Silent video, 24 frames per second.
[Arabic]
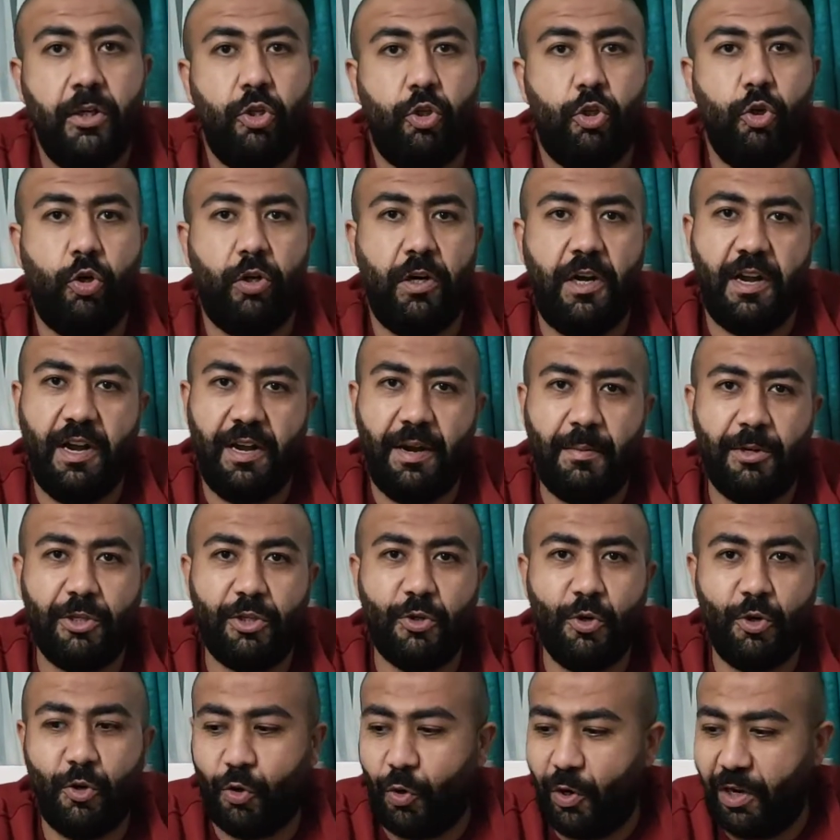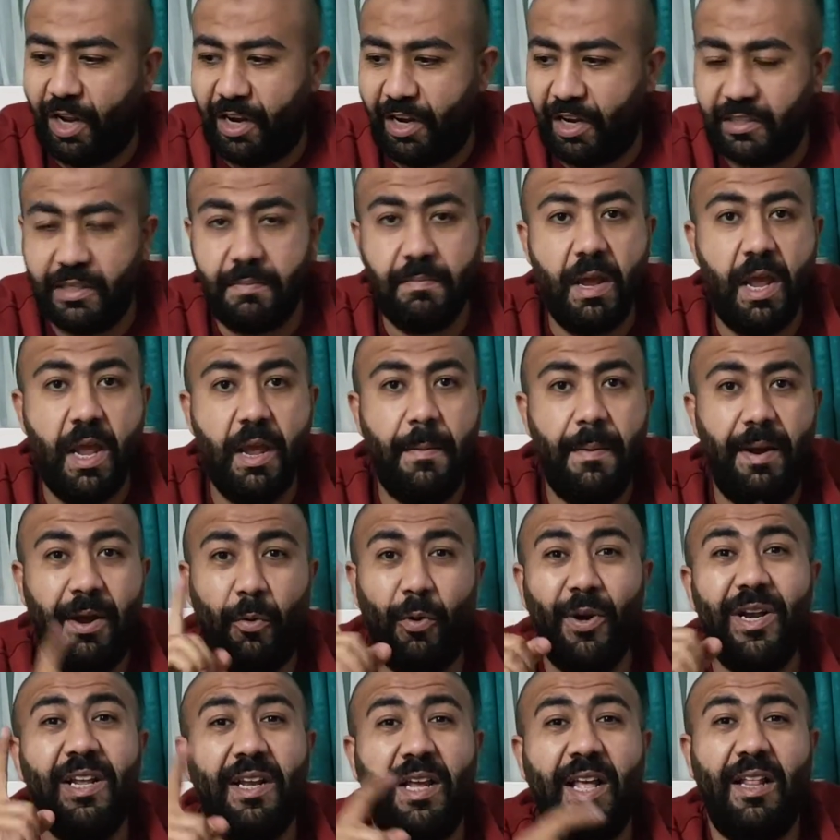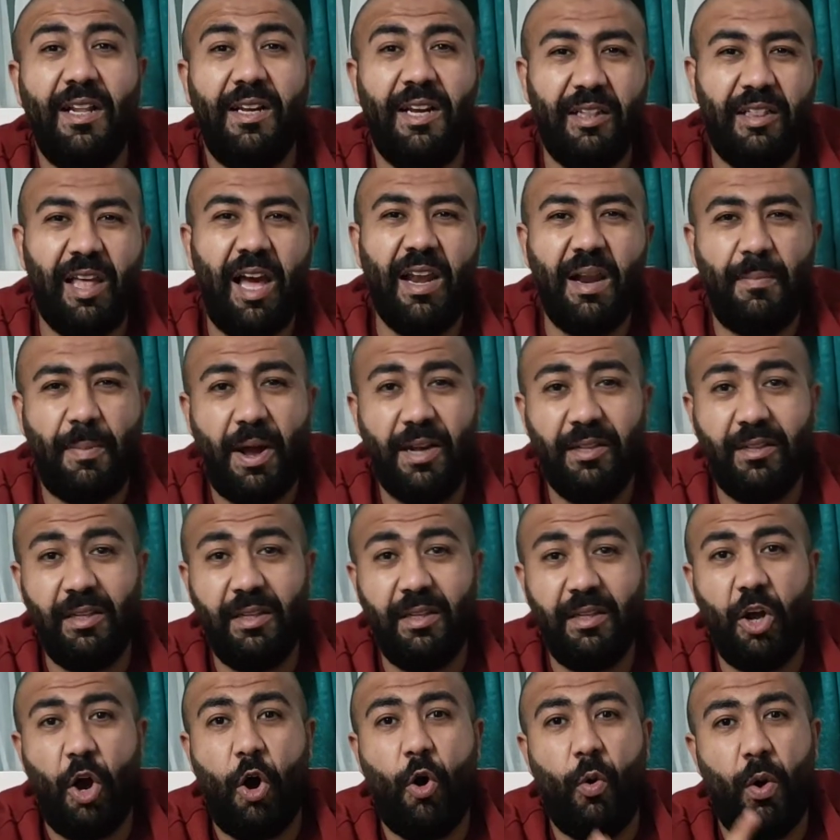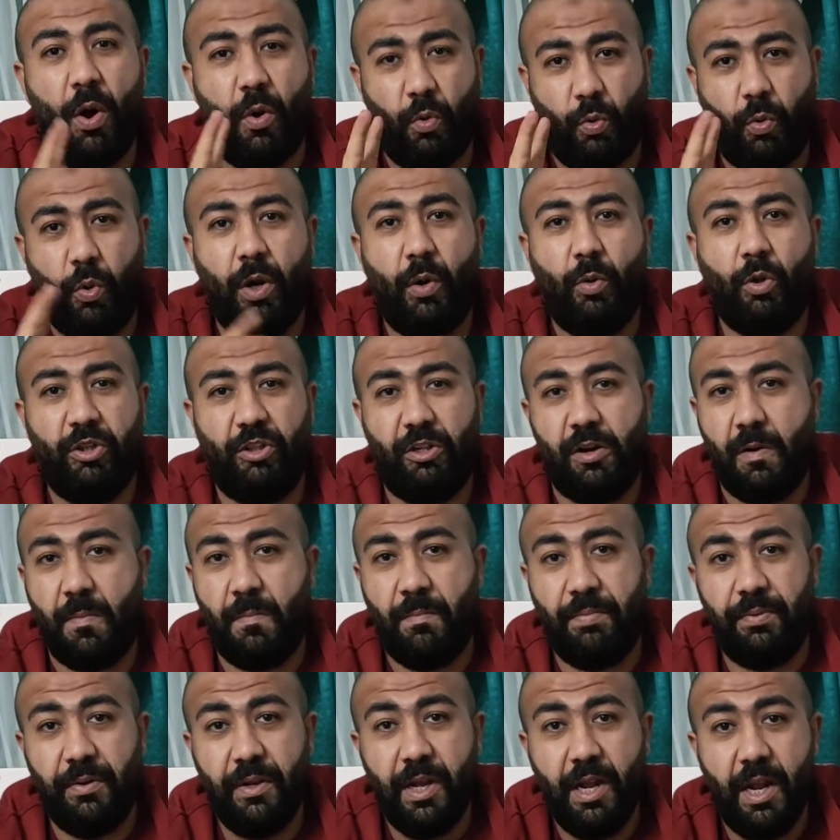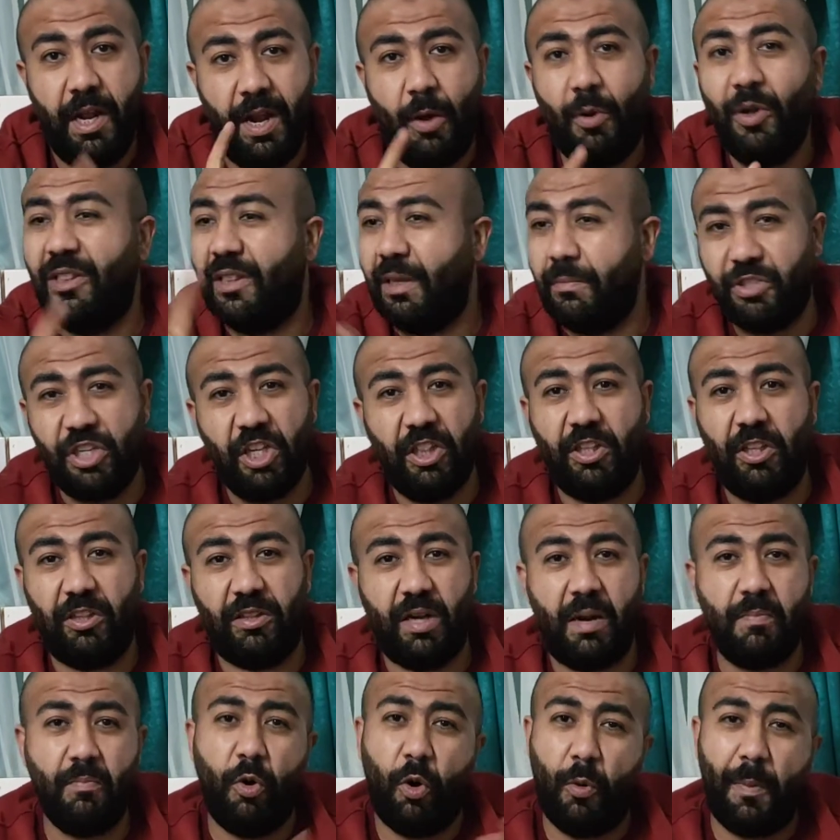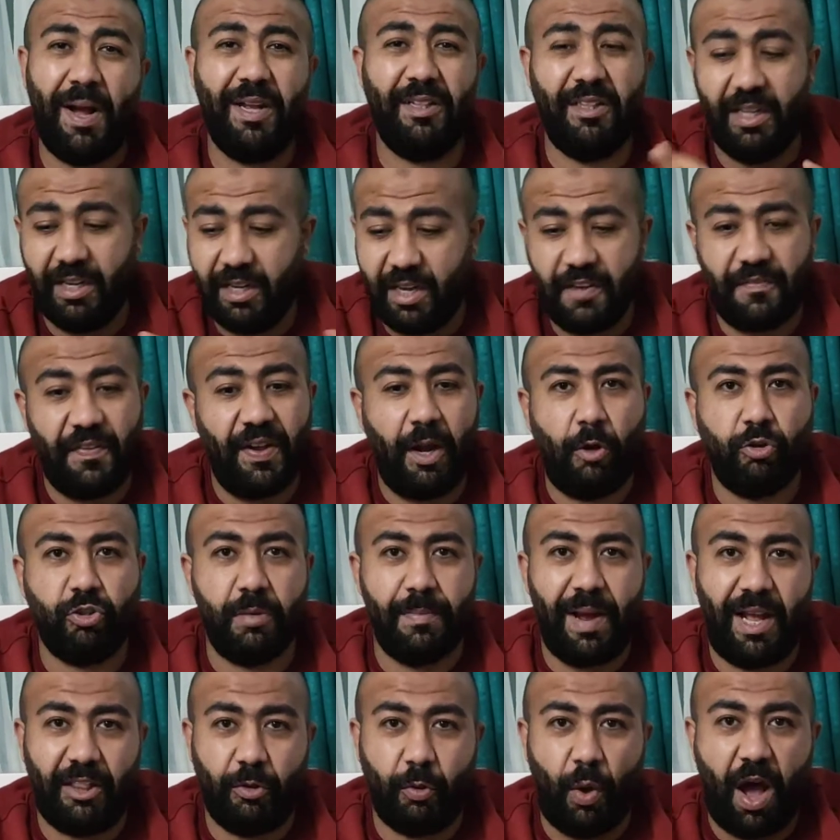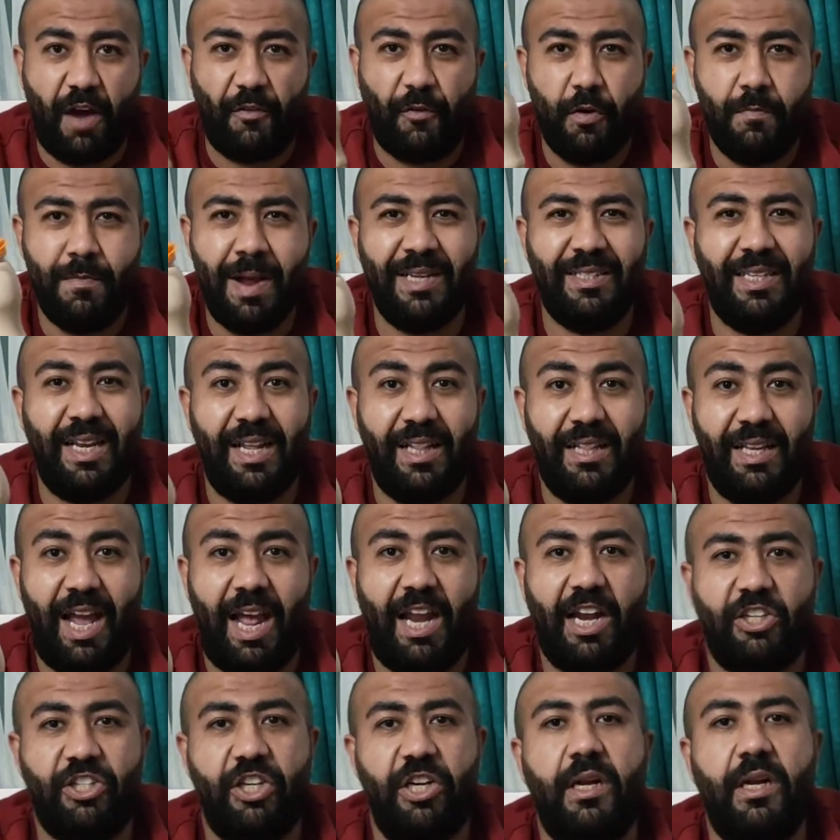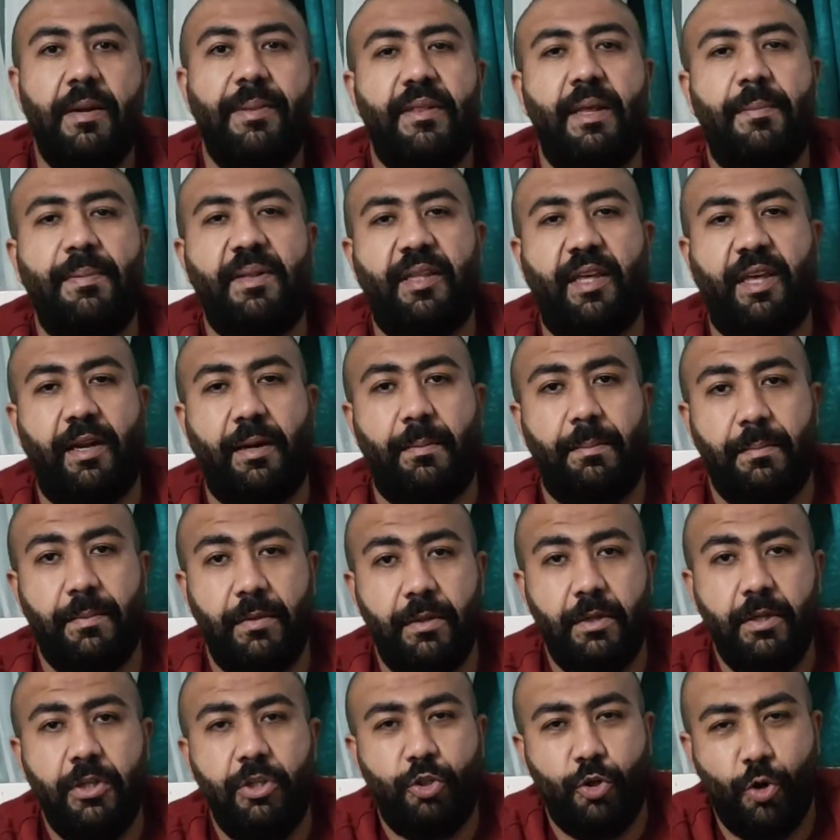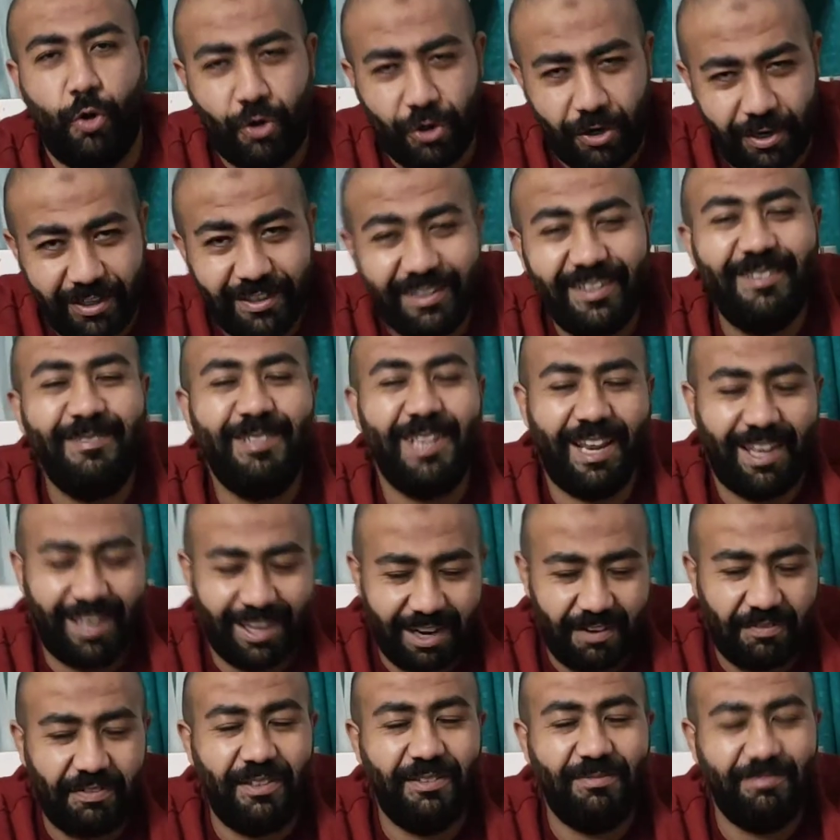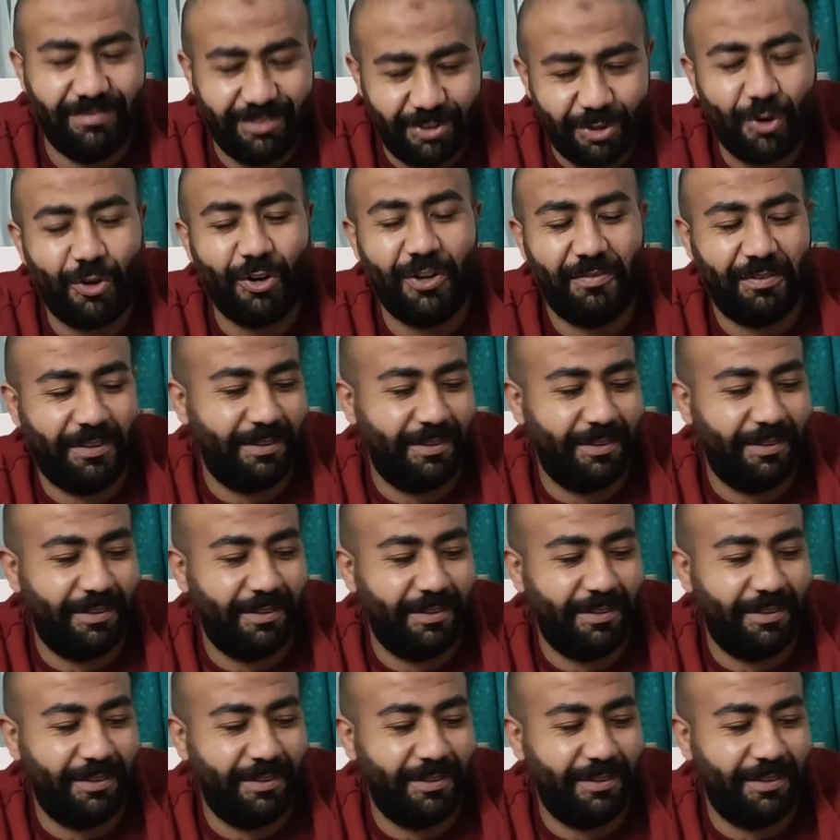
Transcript: شكرا انا بشكركم والله العظيم والنداء لبايدن هو وترامب لو انت مشيت يا ترامب وبايدن جه فلو سمحت وقفوا المهزله دي علشان احنا بيتنا بتخرب شكرا مساء الخير يا فندم شكرا يا